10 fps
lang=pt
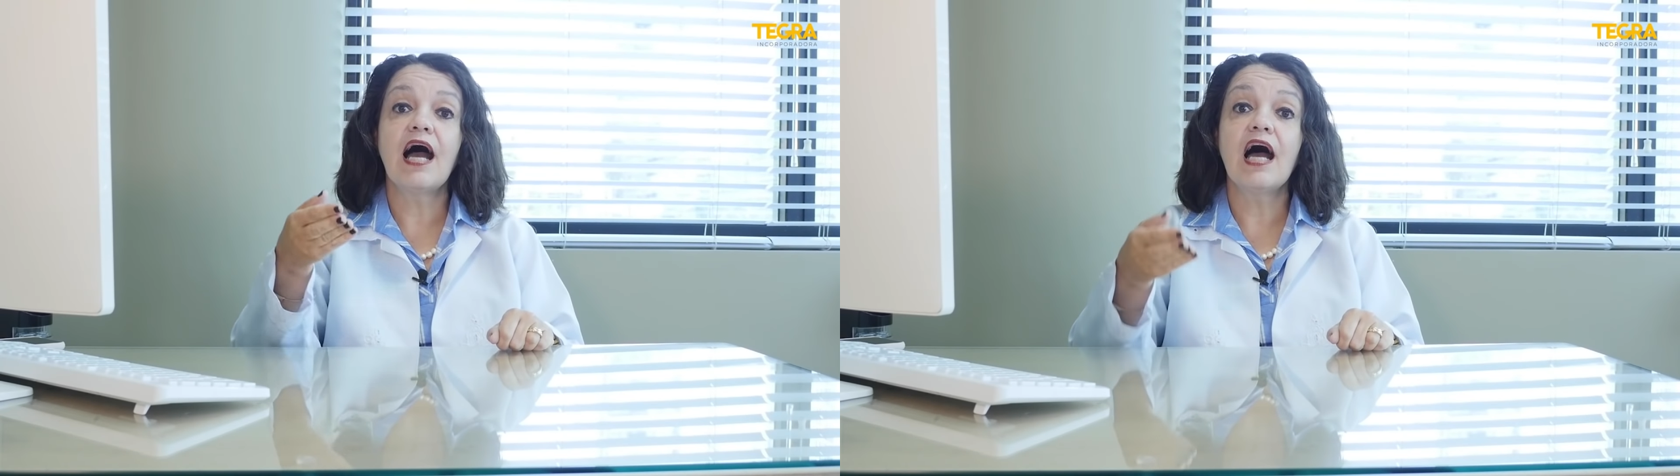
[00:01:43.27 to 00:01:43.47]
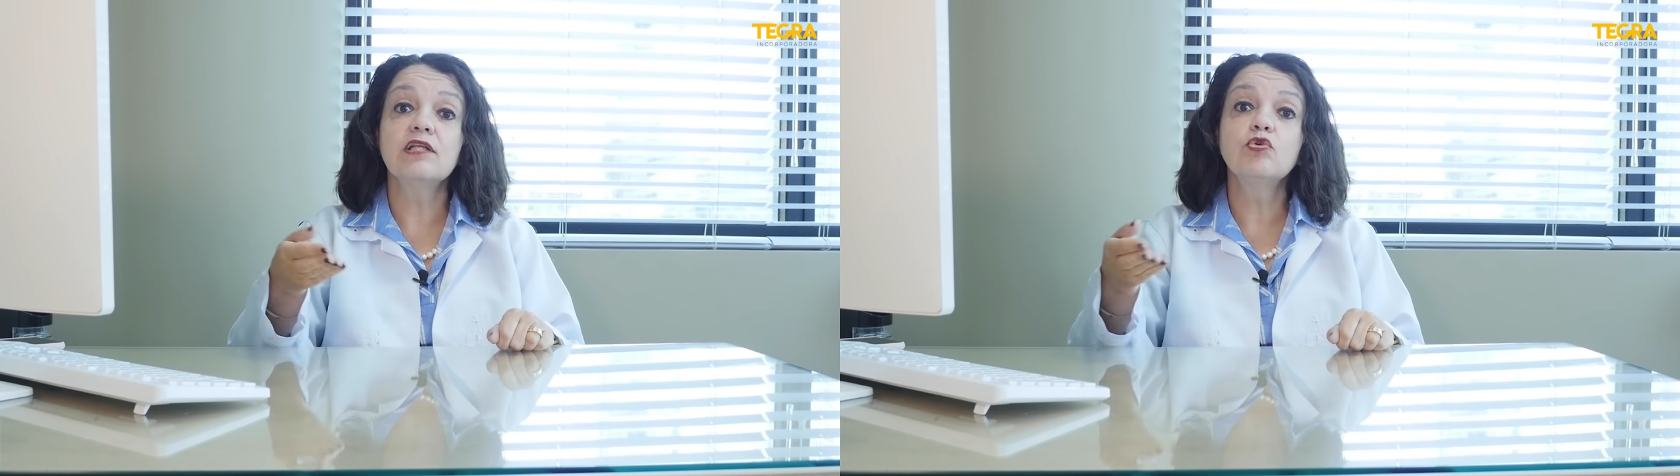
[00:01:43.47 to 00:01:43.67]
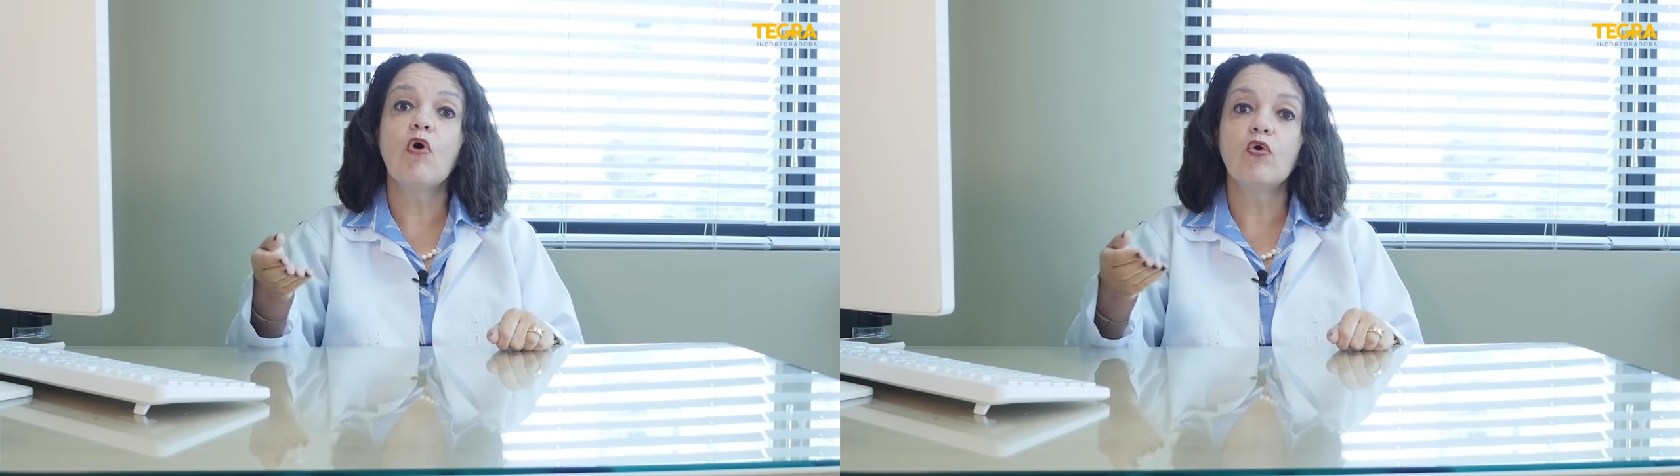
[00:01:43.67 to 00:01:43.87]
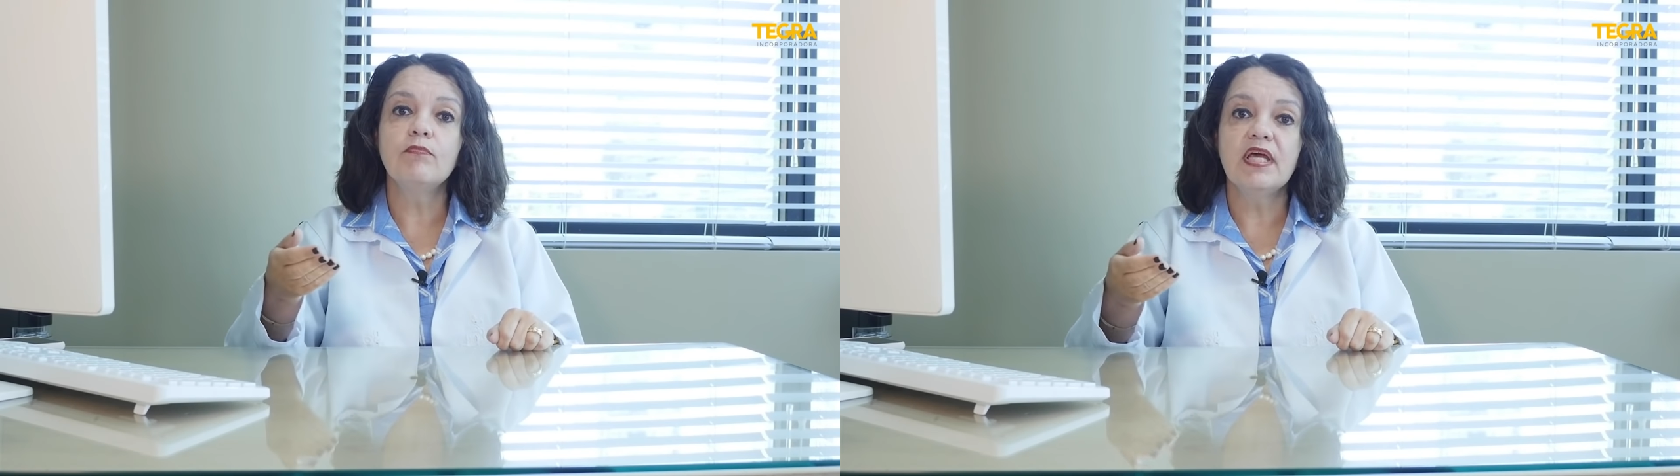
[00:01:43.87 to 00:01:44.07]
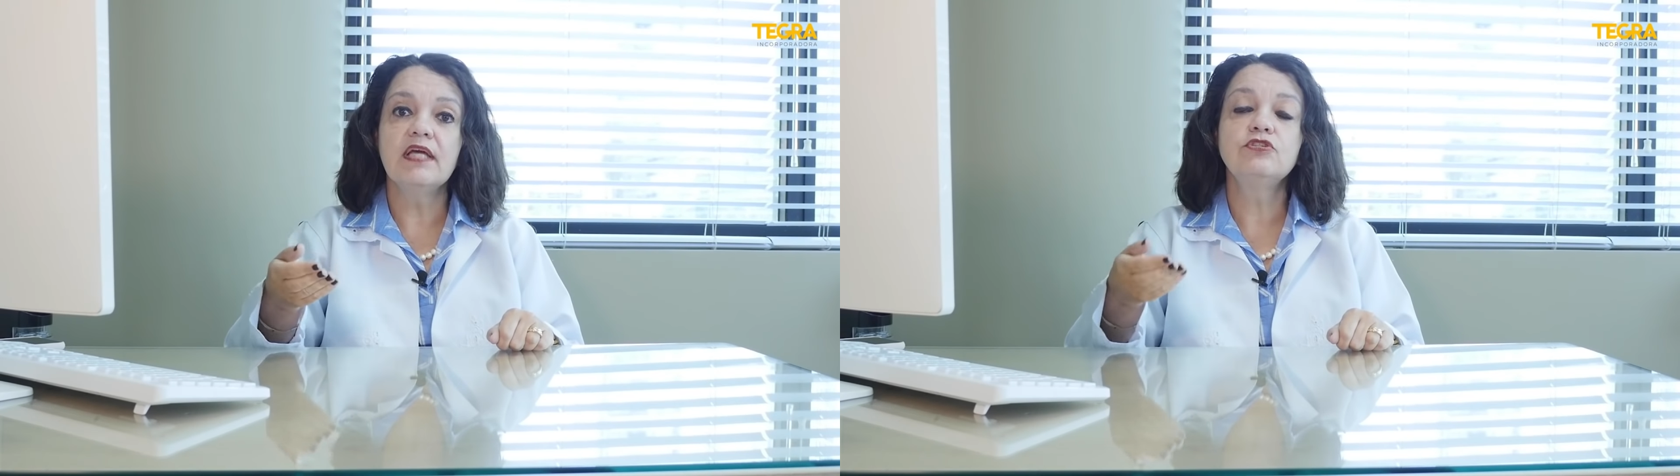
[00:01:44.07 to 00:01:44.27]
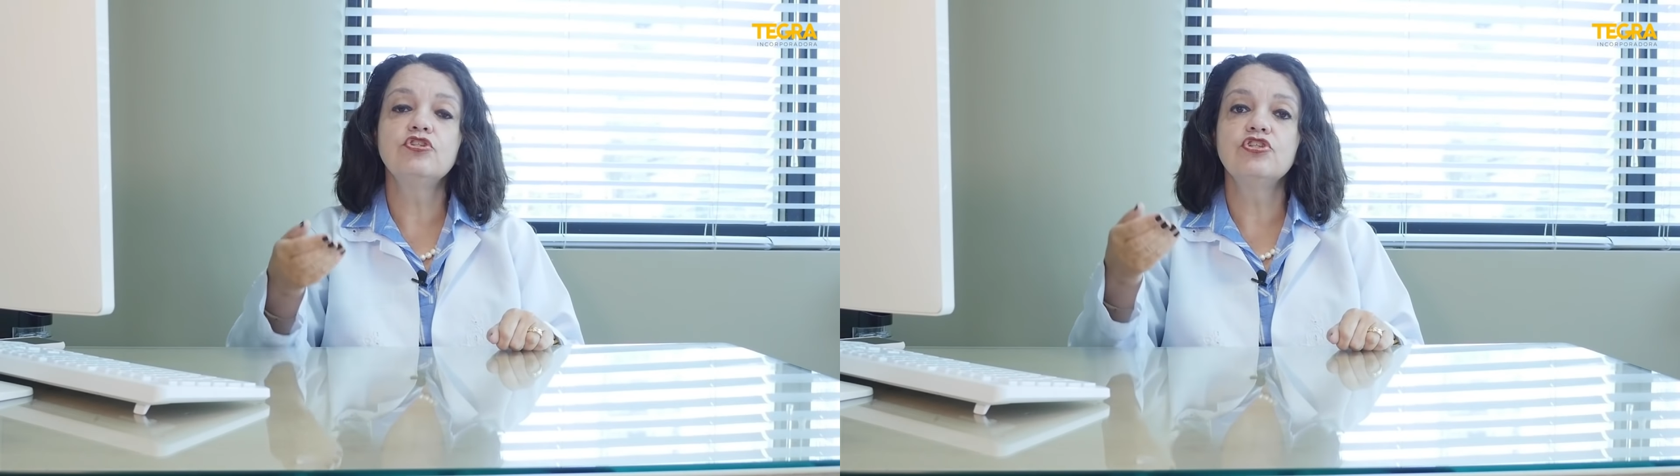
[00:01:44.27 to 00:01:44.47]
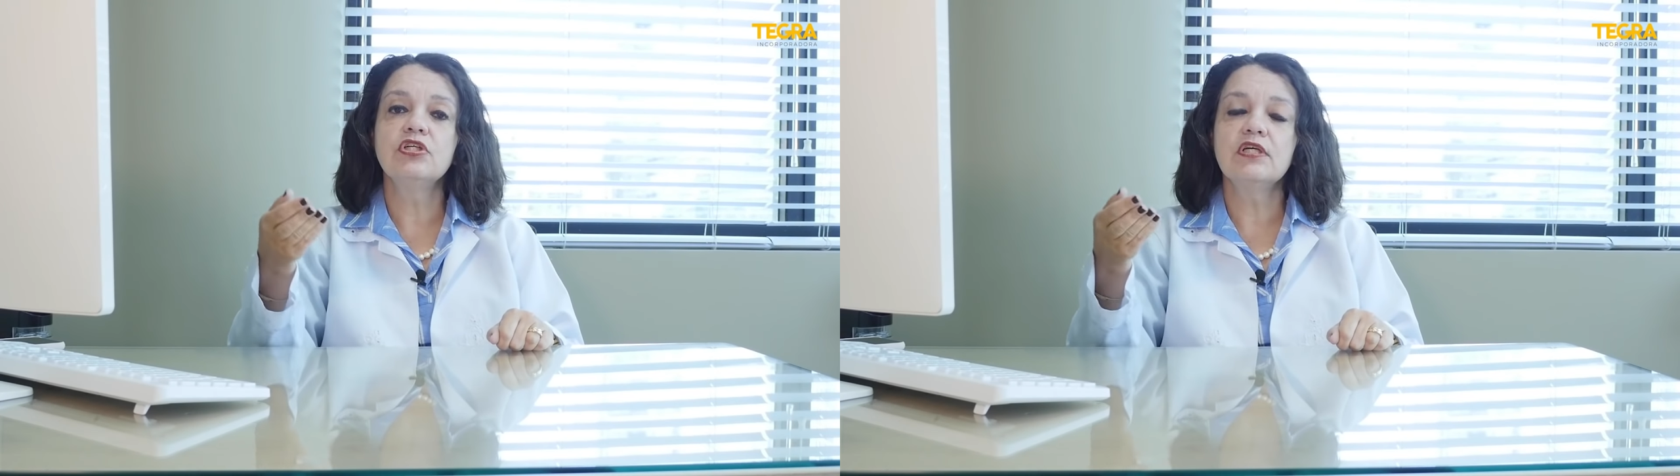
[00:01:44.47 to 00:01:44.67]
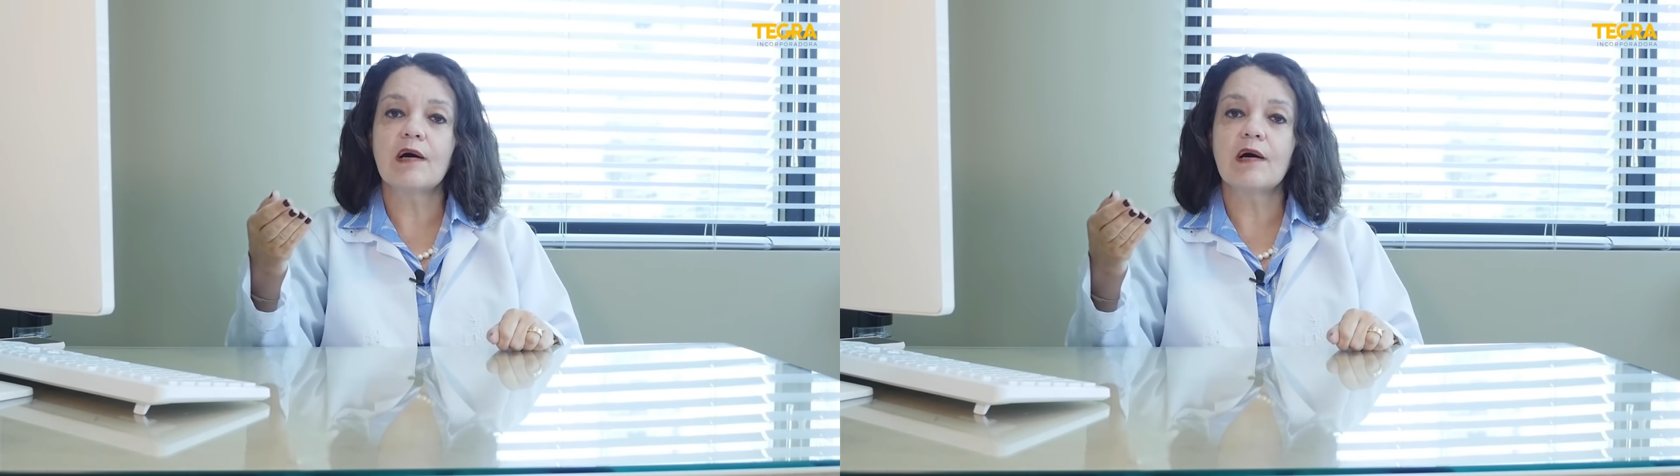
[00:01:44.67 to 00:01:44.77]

anualmente